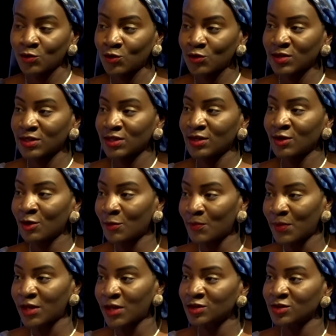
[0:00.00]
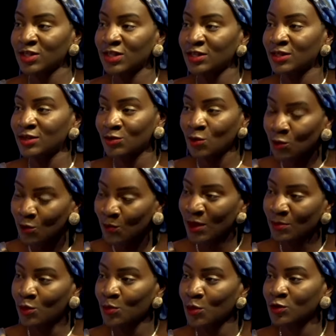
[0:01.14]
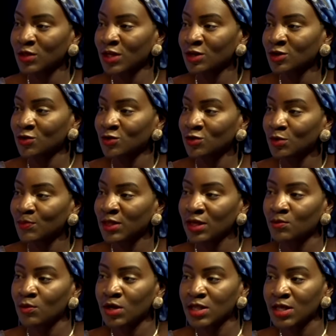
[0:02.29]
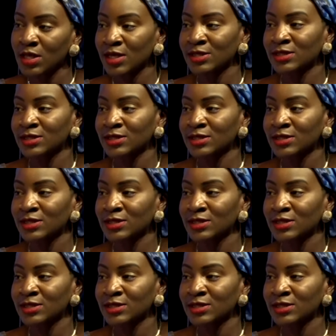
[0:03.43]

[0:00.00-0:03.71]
de ces benches euh, qui eux-mêmes protègent ce patrimoine et mm.